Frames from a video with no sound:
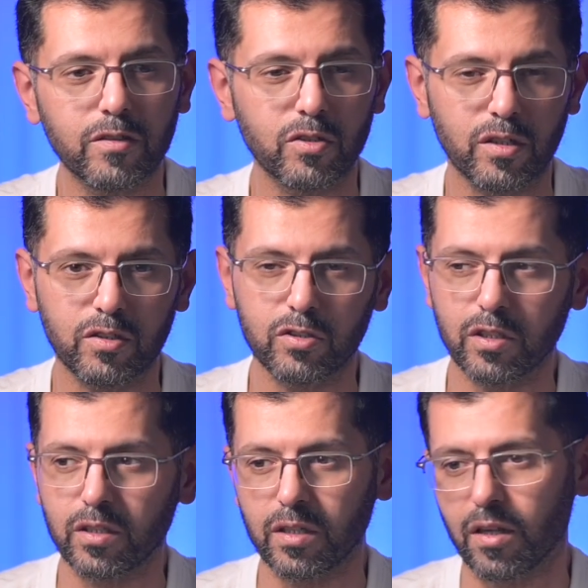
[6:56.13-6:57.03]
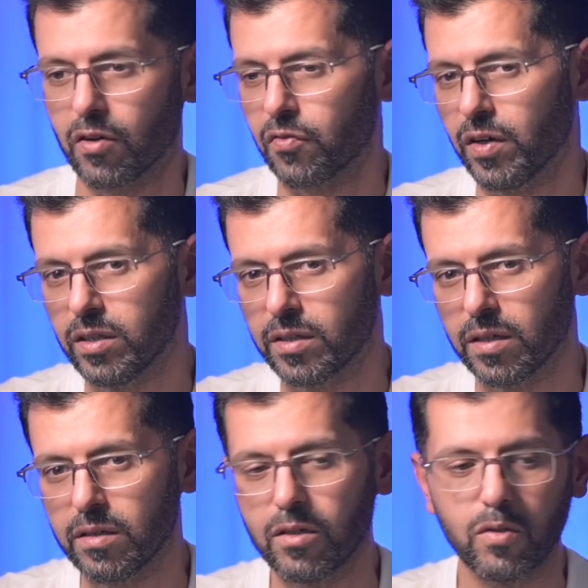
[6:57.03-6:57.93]
سرعة الشتر اذا
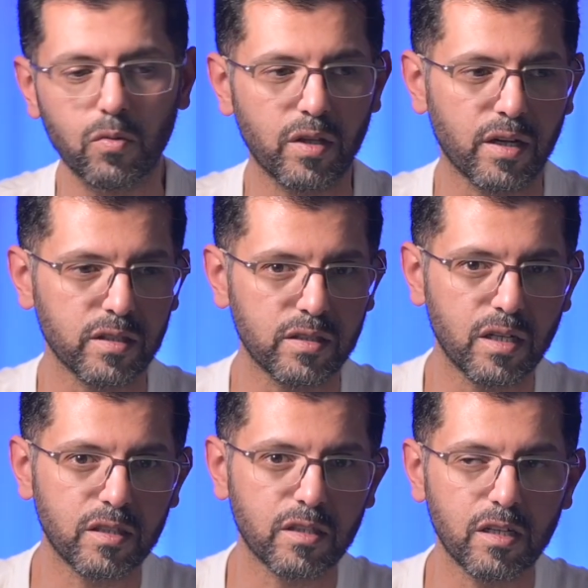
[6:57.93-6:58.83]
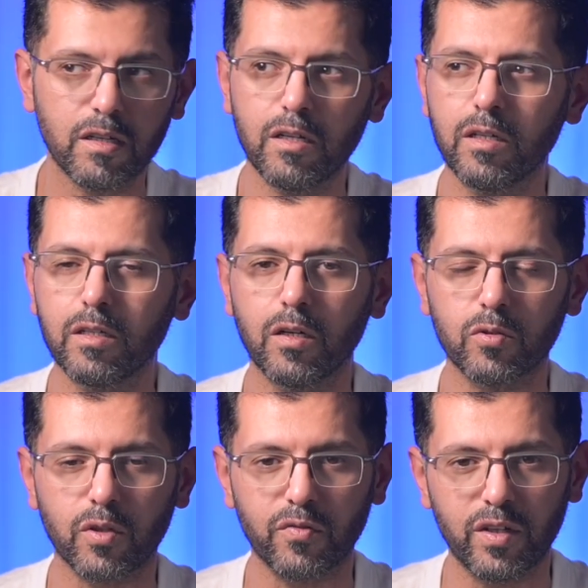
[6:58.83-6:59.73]
رفعته واذا نزلته
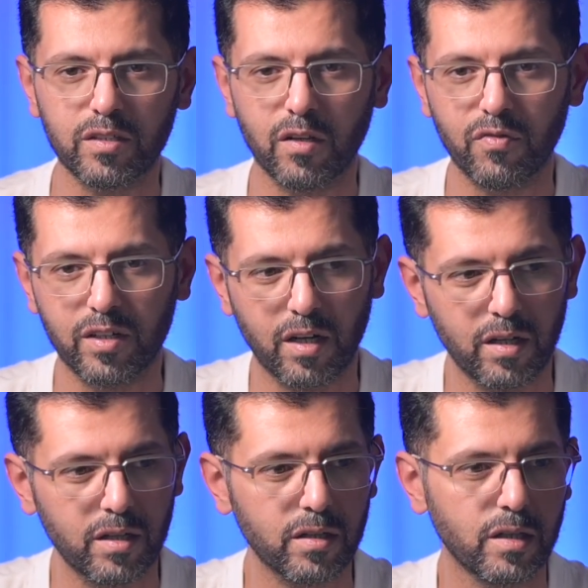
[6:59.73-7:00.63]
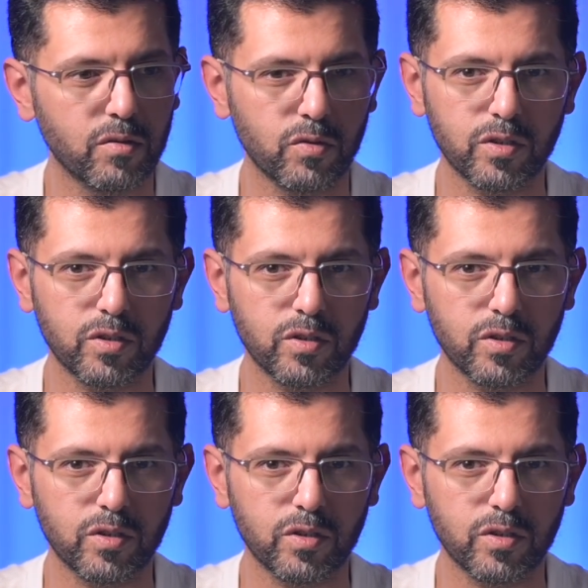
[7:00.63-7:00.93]
لو رفعته في النهار لو